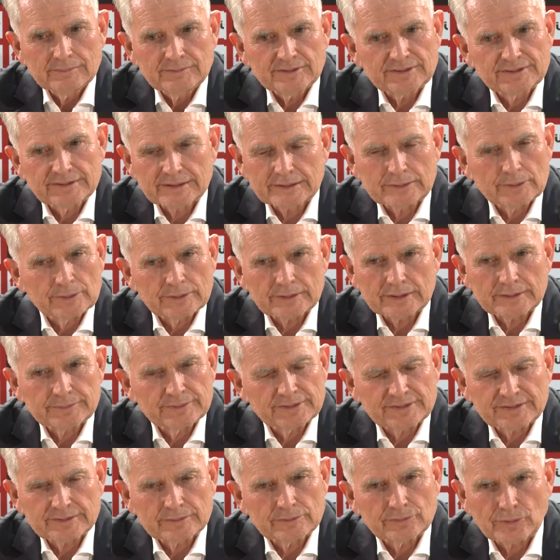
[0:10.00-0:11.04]
Wir sind glücklich, wir
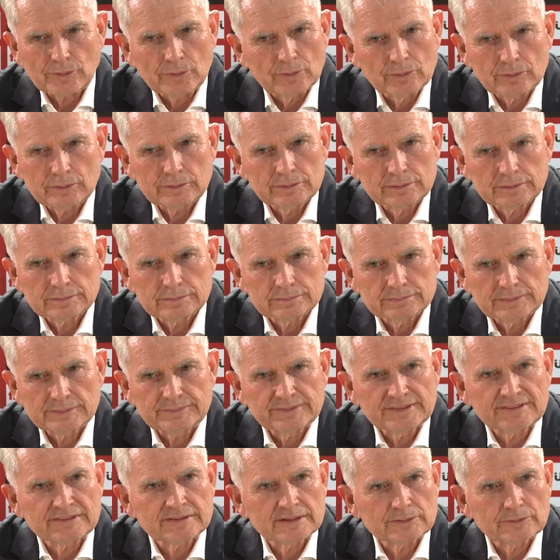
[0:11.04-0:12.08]
sind froh. Wir
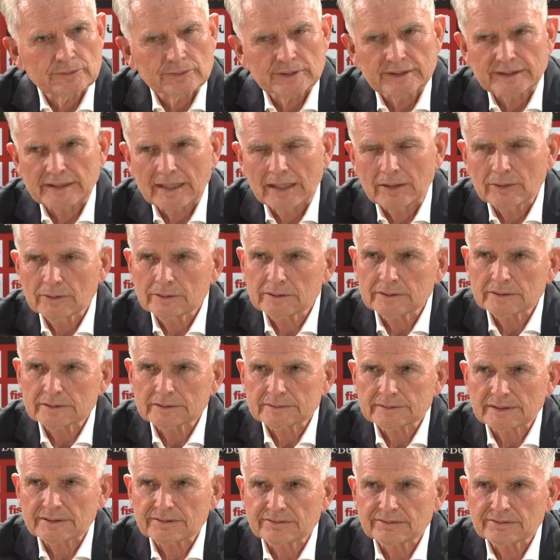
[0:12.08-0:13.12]
wissen natürlich auch,
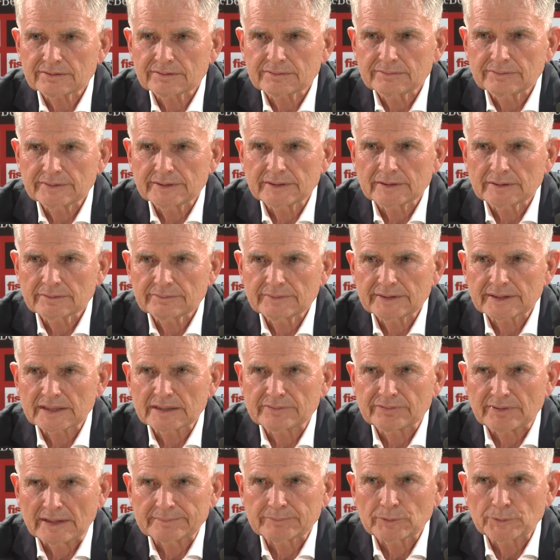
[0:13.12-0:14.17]
dass wir, welche
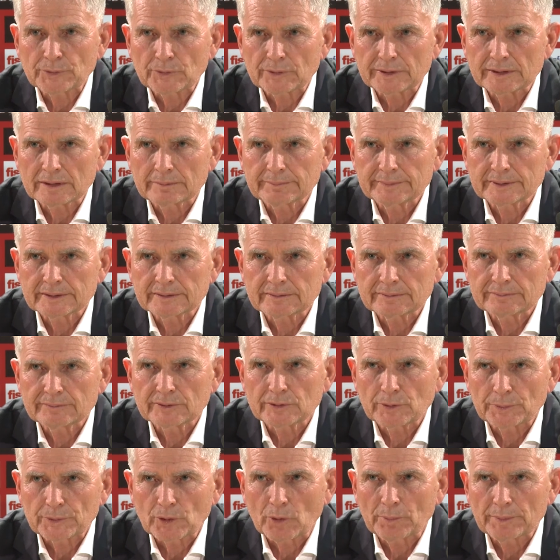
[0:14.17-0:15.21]
Verantwortung hiermit wir
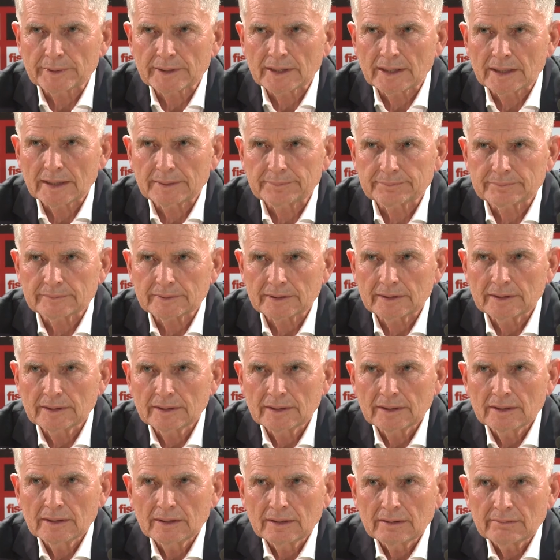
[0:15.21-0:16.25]
übernommen haben,
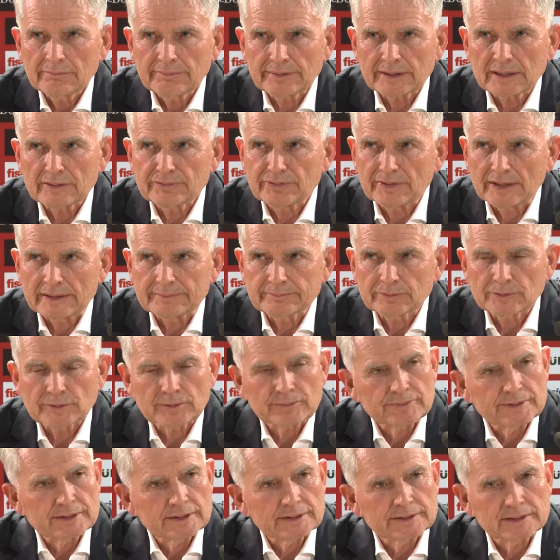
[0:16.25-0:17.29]
welche Verantwortung
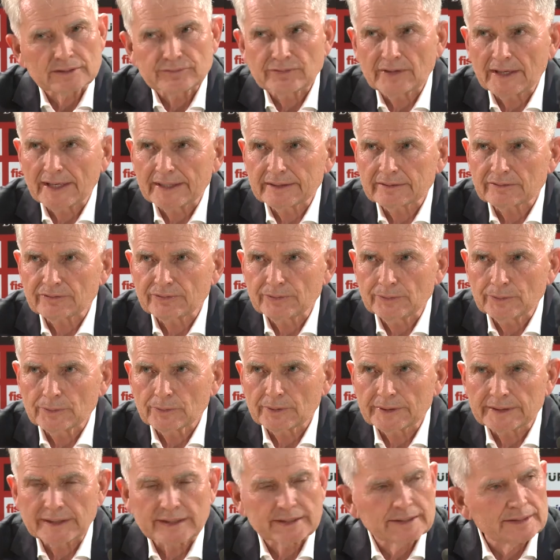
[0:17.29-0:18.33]
wir in der
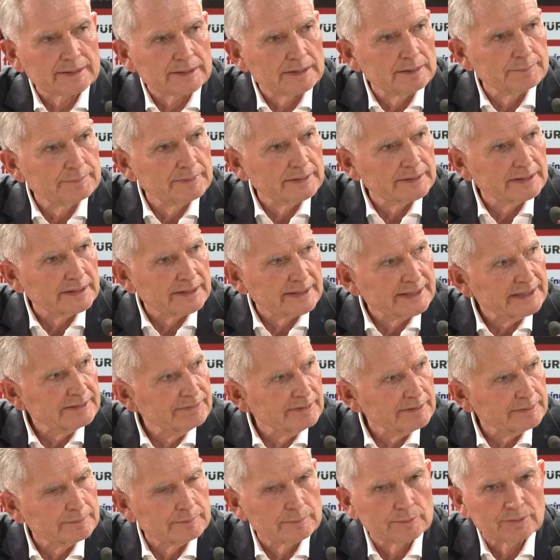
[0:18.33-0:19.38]
Vereinsführung, in den Gremien gerecht
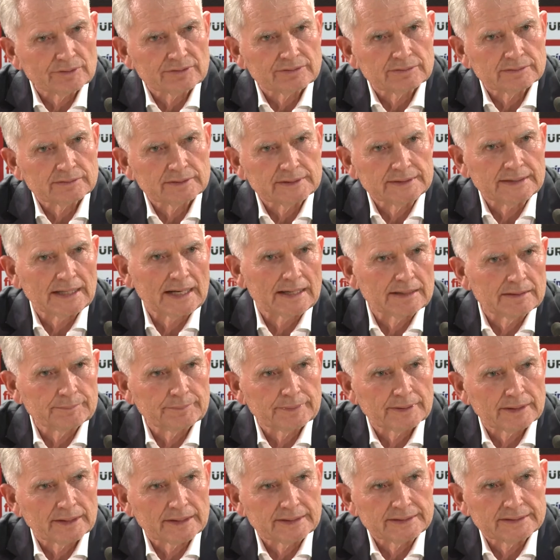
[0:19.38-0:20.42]
werden müssen, in allen
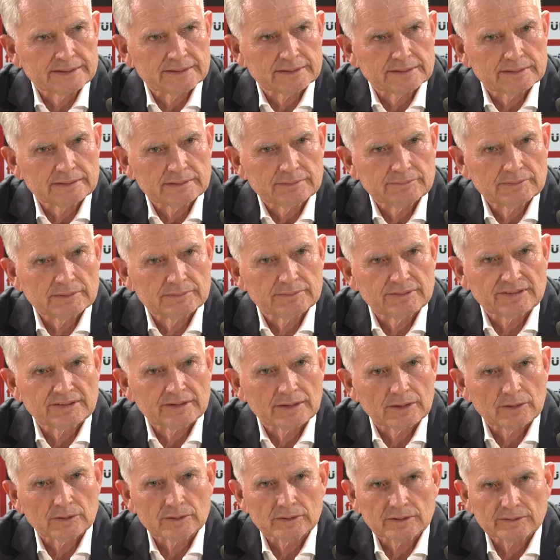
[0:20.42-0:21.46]
Bereichen. Wir wissen
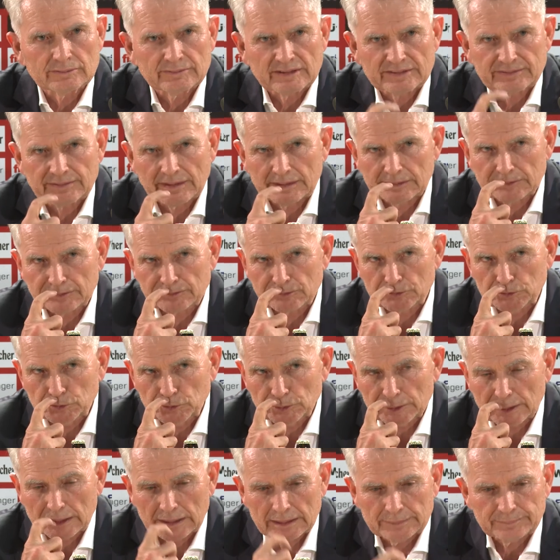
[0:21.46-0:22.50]
auch, was wir alles zu
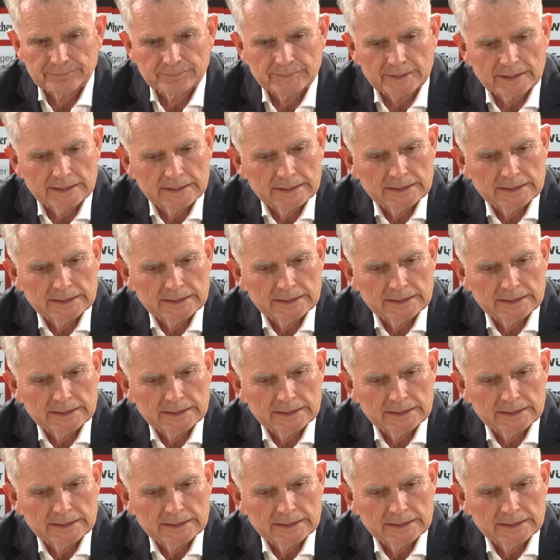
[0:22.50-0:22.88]
tun haben.